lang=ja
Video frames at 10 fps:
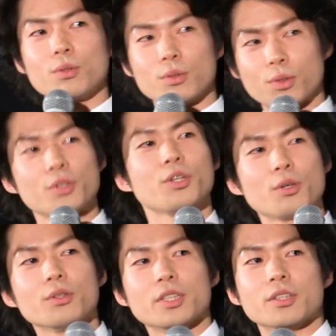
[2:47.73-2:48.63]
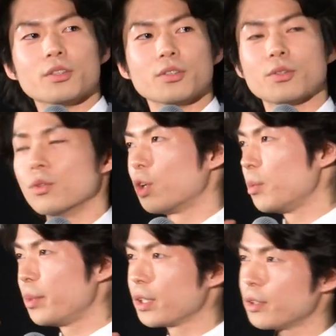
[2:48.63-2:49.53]
この「ドン・キホーテ」というこの
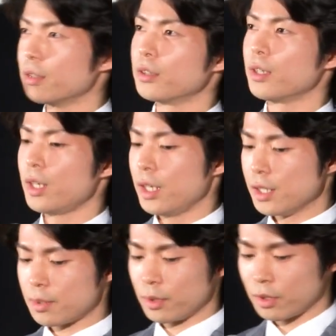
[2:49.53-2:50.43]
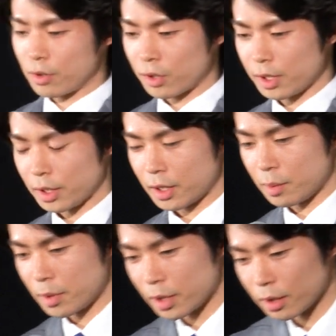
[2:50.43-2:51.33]
オリンピックインスブルック五輪で
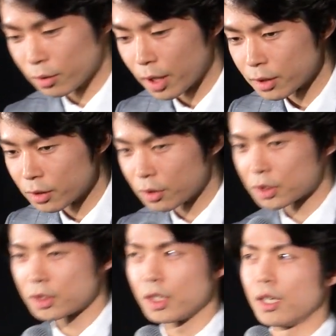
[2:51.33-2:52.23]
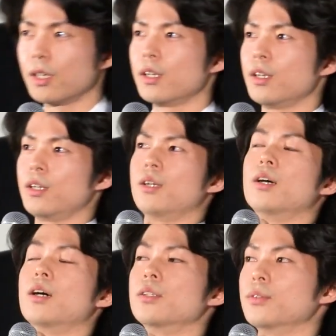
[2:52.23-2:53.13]
金メダルを獲得した
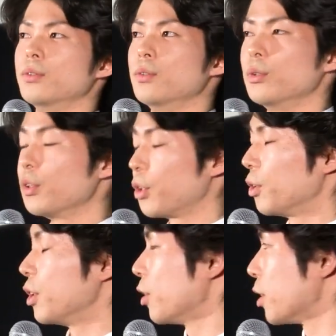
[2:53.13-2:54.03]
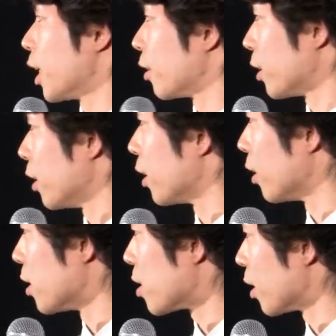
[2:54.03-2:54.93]
あのドン・キホーテという作品な
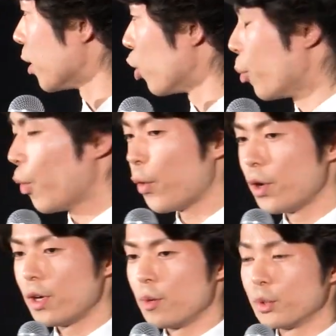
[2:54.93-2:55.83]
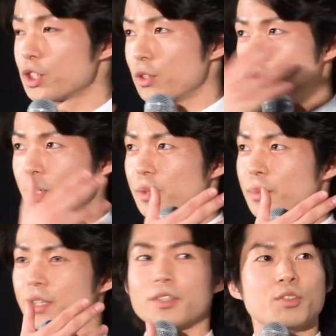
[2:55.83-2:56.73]
んですけれども、はいはい、もちろん
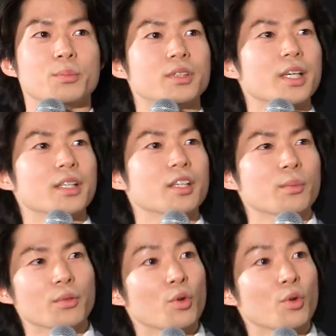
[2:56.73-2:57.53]
オリンピックの舞台でも